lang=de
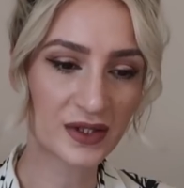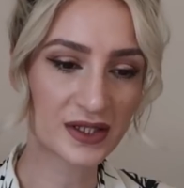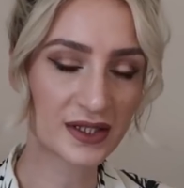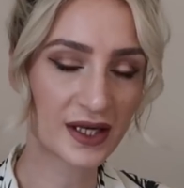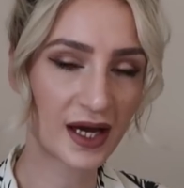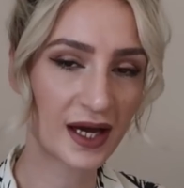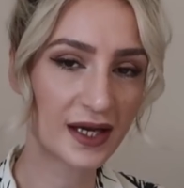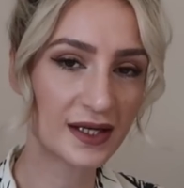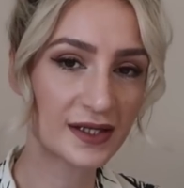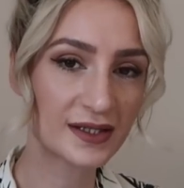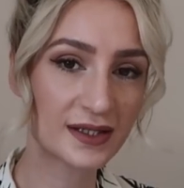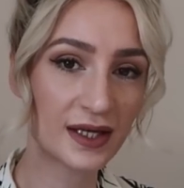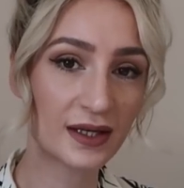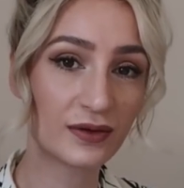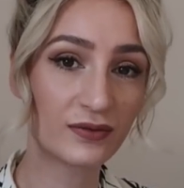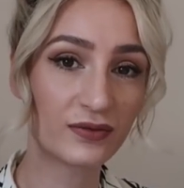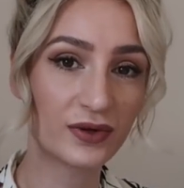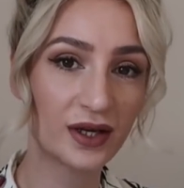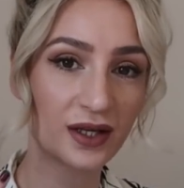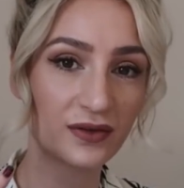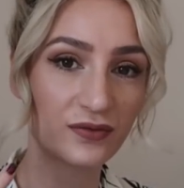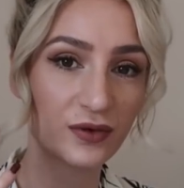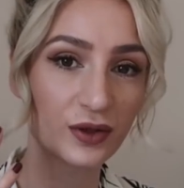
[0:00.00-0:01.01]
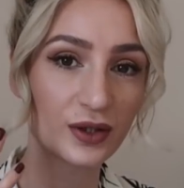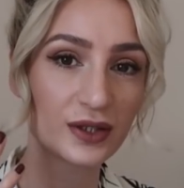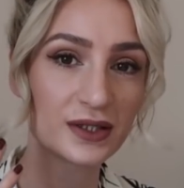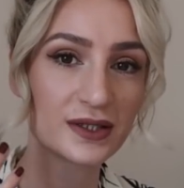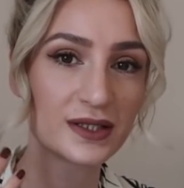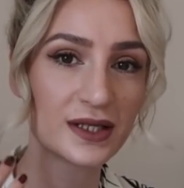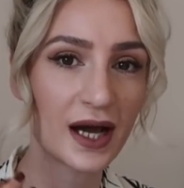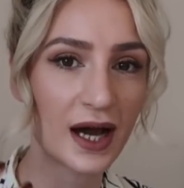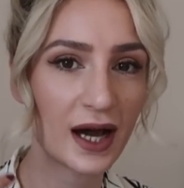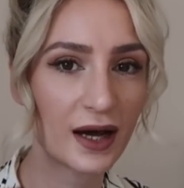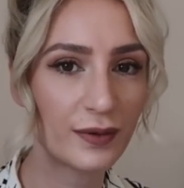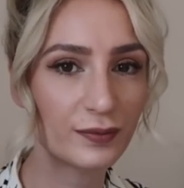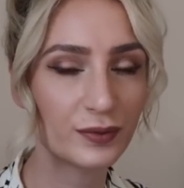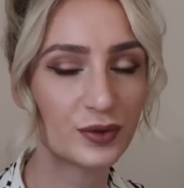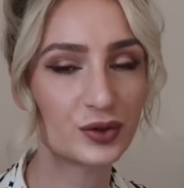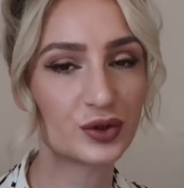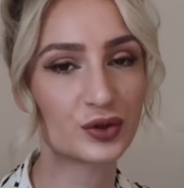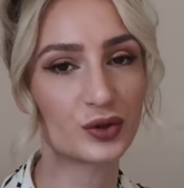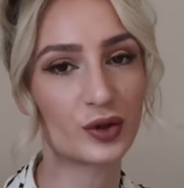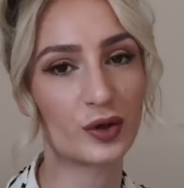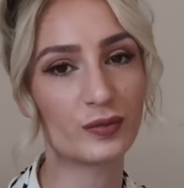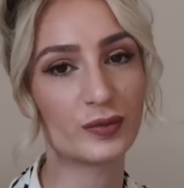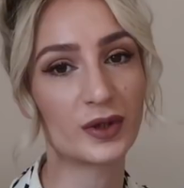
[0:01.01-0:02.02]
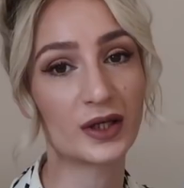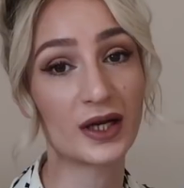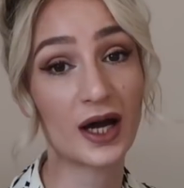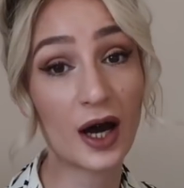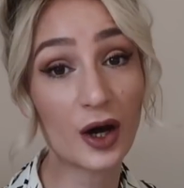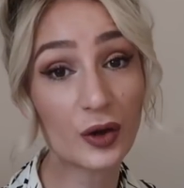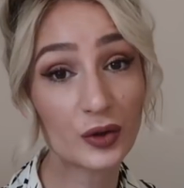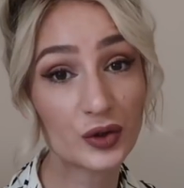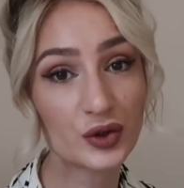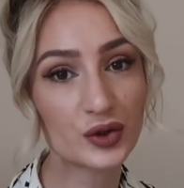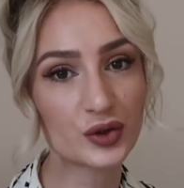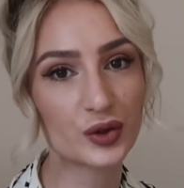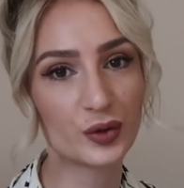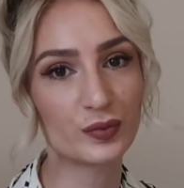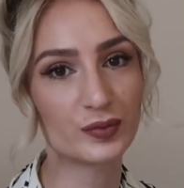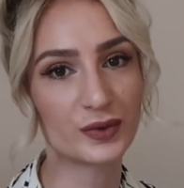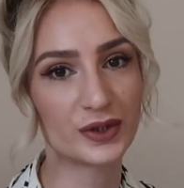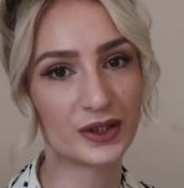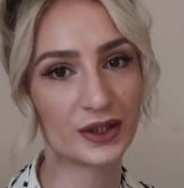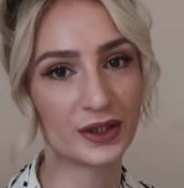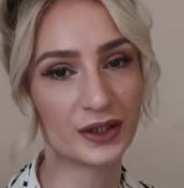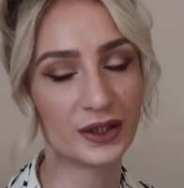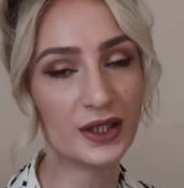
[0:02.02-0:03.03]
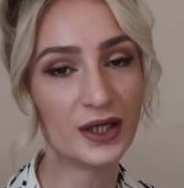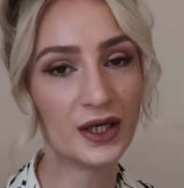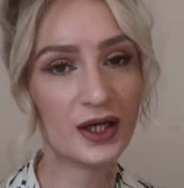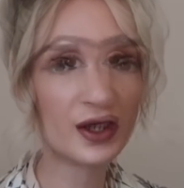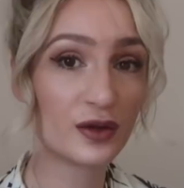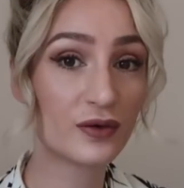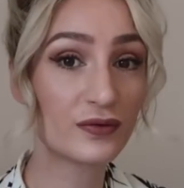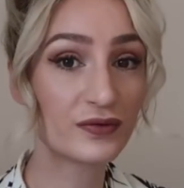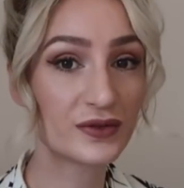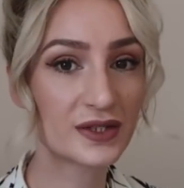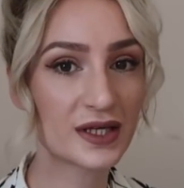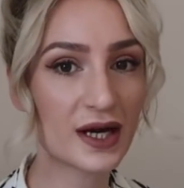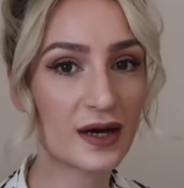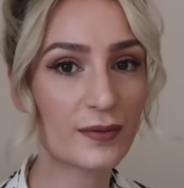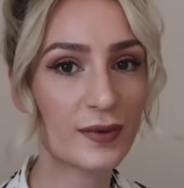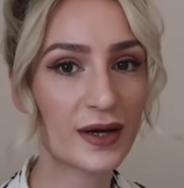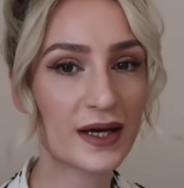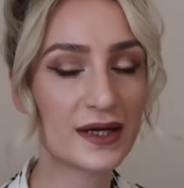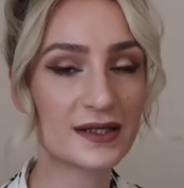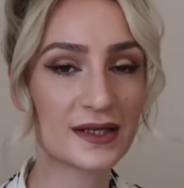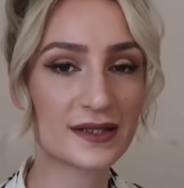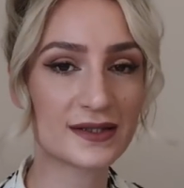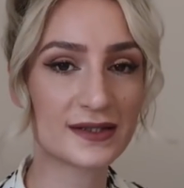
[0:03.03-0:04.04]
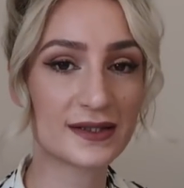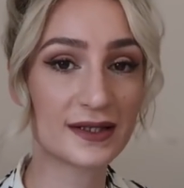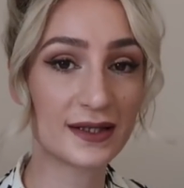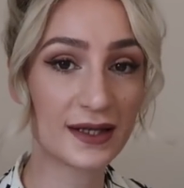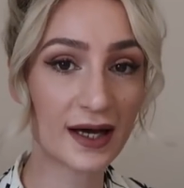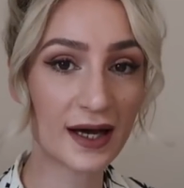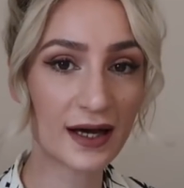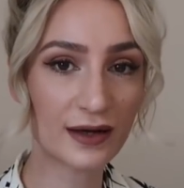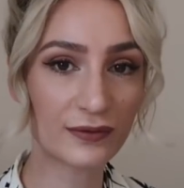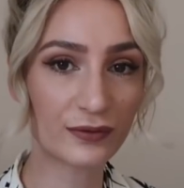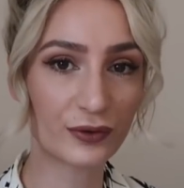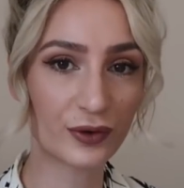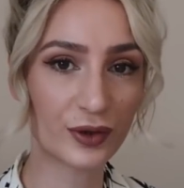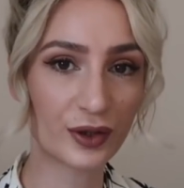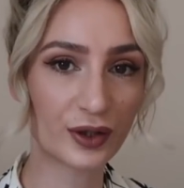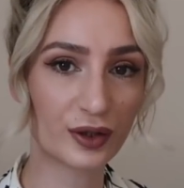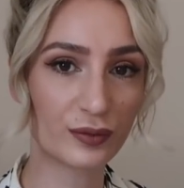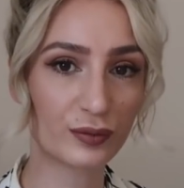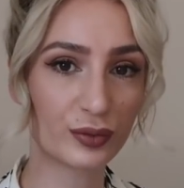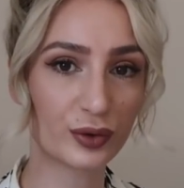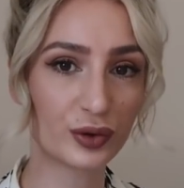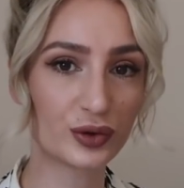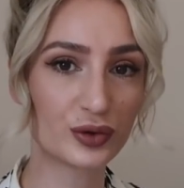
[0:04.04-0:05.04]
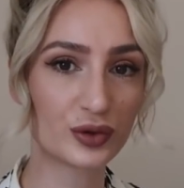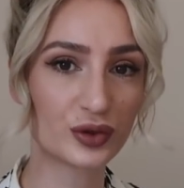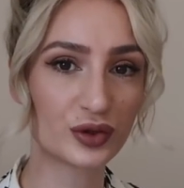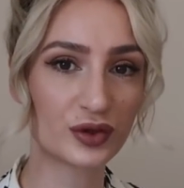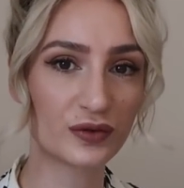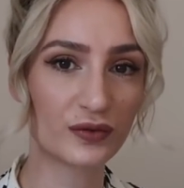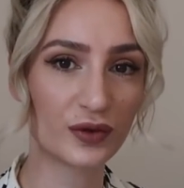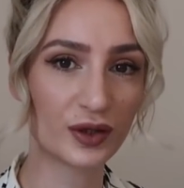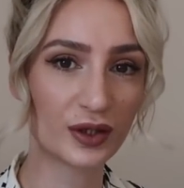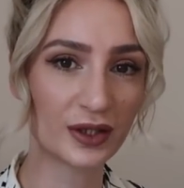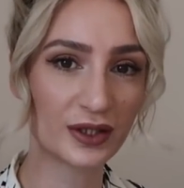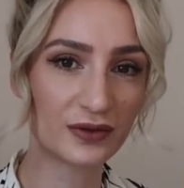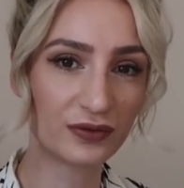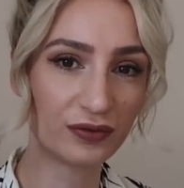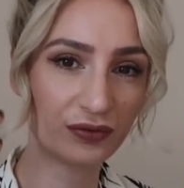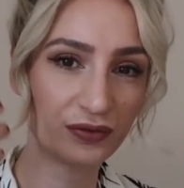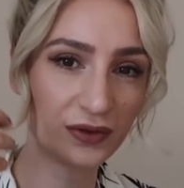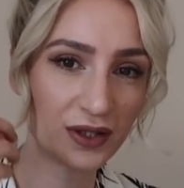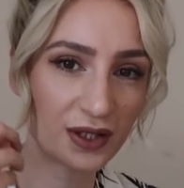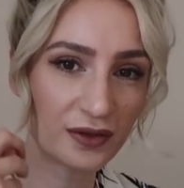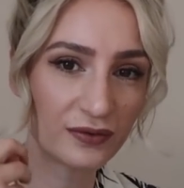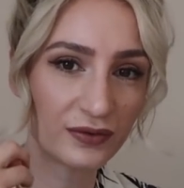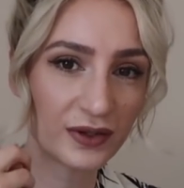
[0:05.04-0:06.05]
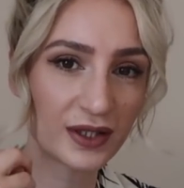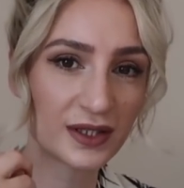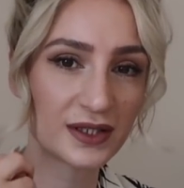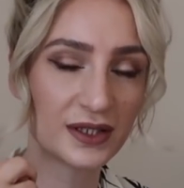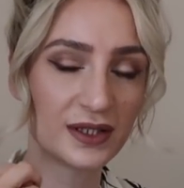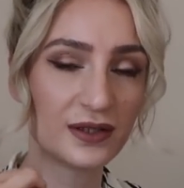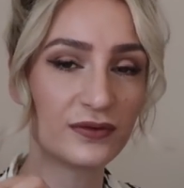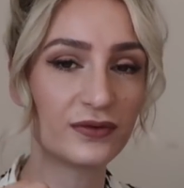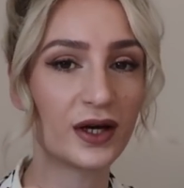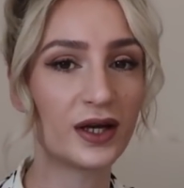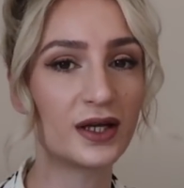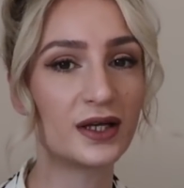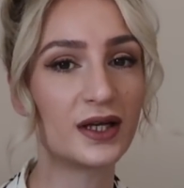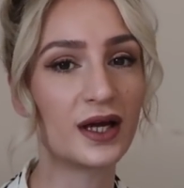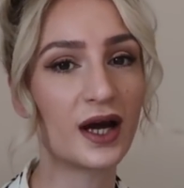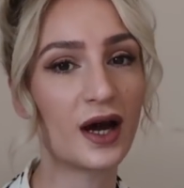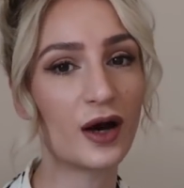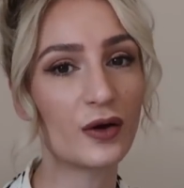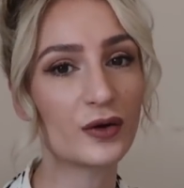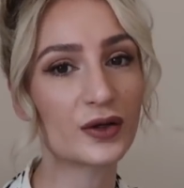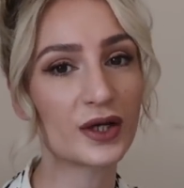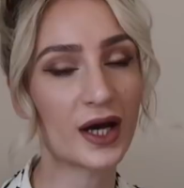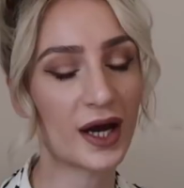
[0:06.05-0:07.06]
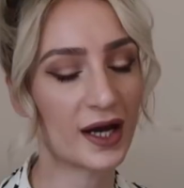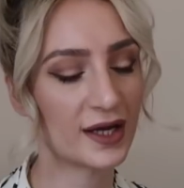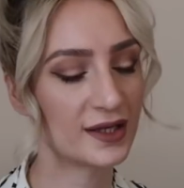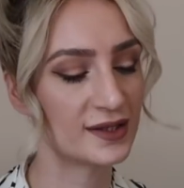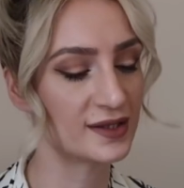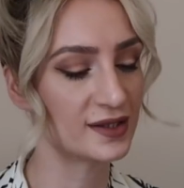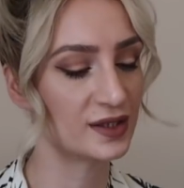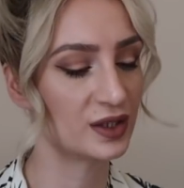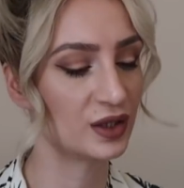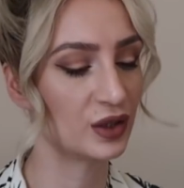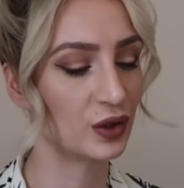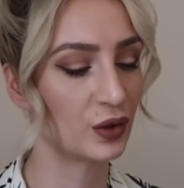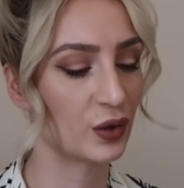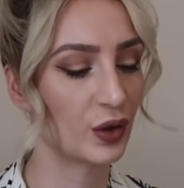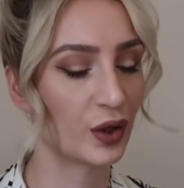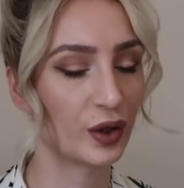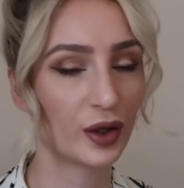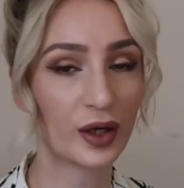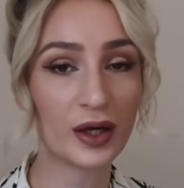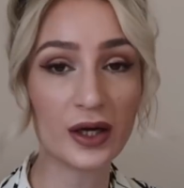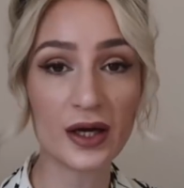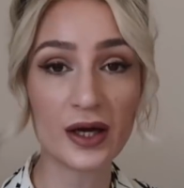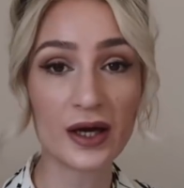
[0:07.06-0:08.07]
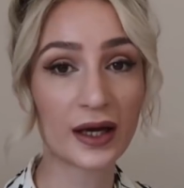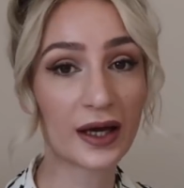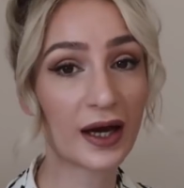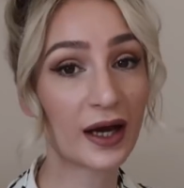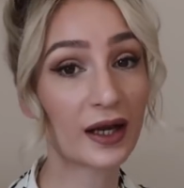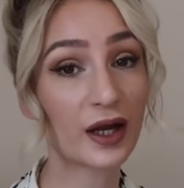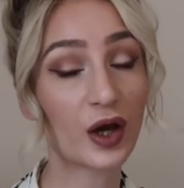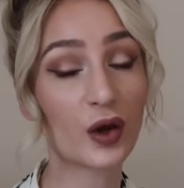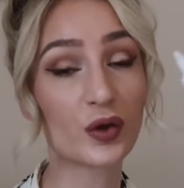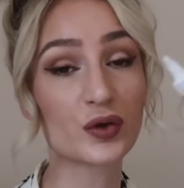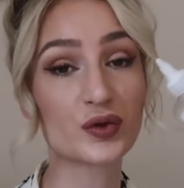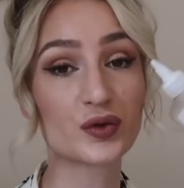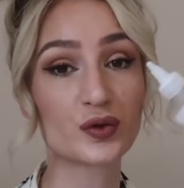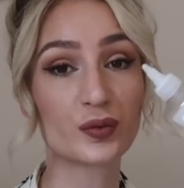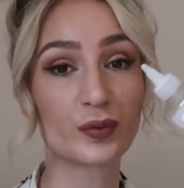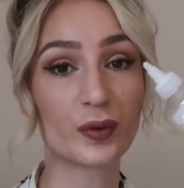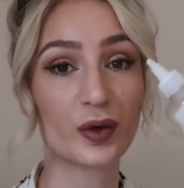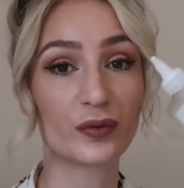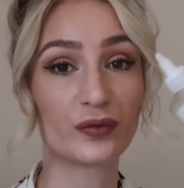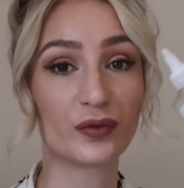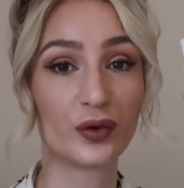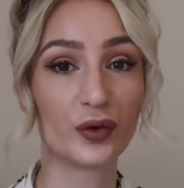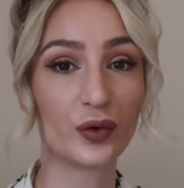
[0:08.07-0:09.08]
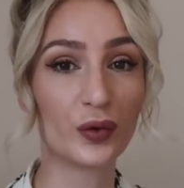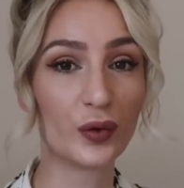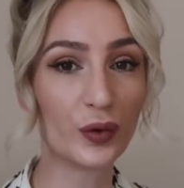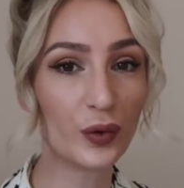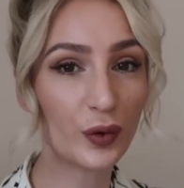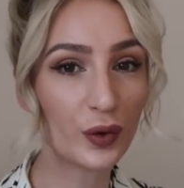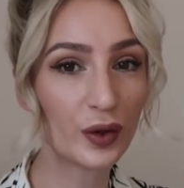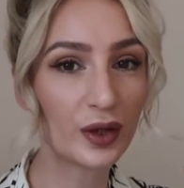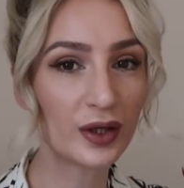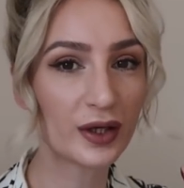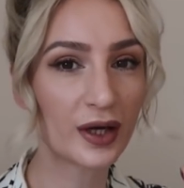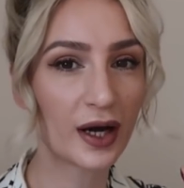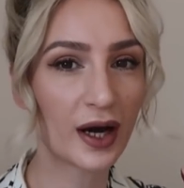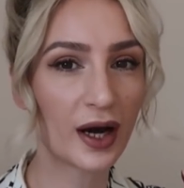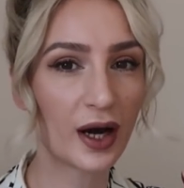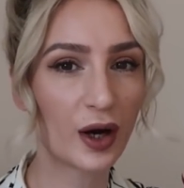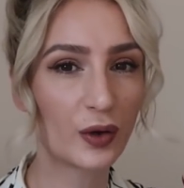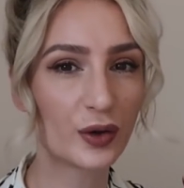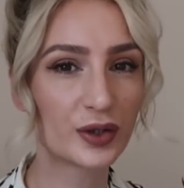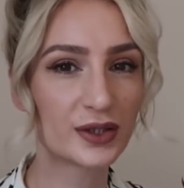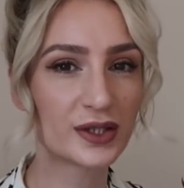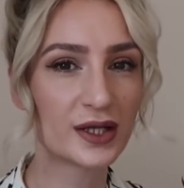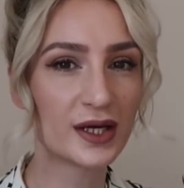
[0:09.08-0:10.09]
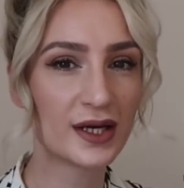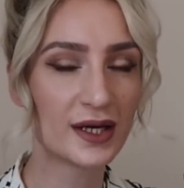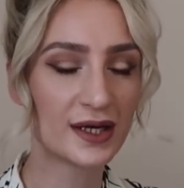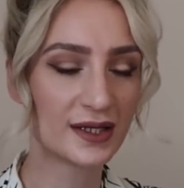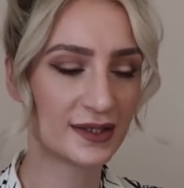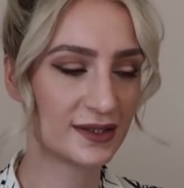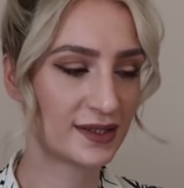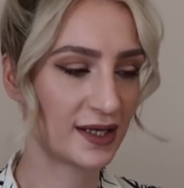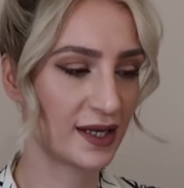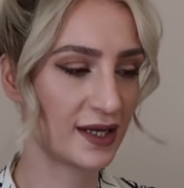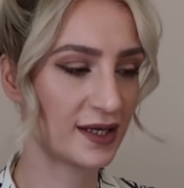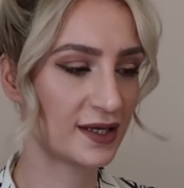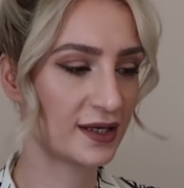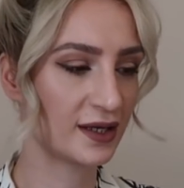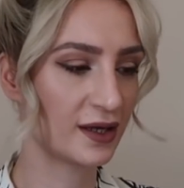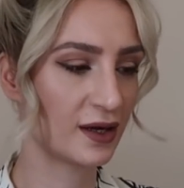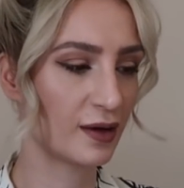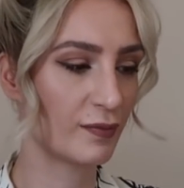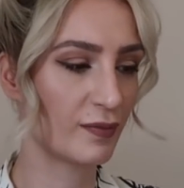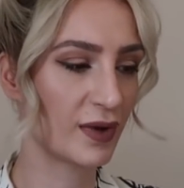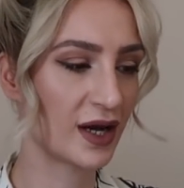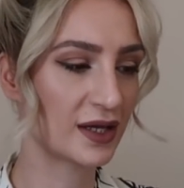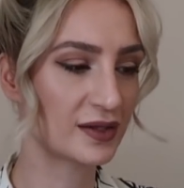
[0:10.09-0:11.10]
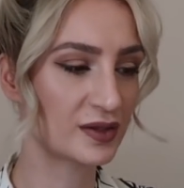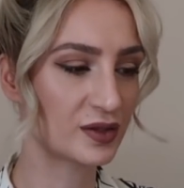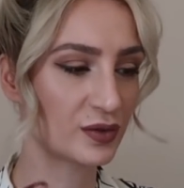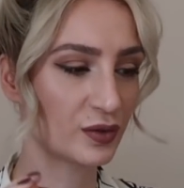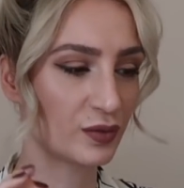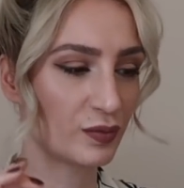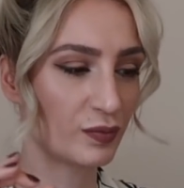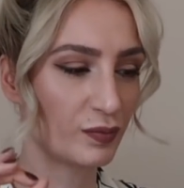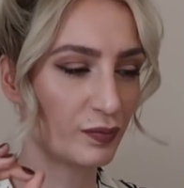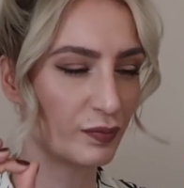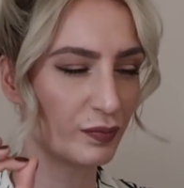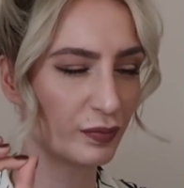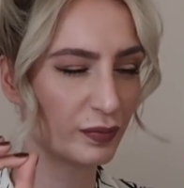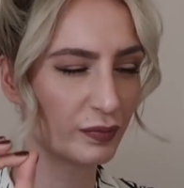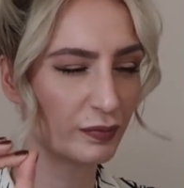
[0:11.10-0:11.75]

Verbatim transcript: Das heißt, entfernt wirklich die abgestorbenen Hautschüppchen. Hilft dabei, dass die nachfolgenden Produkte wirklich viel, viel tiefer in die Haut einziehen können. Gerade auch super für eine ölige Haut denn ähm, hat so eine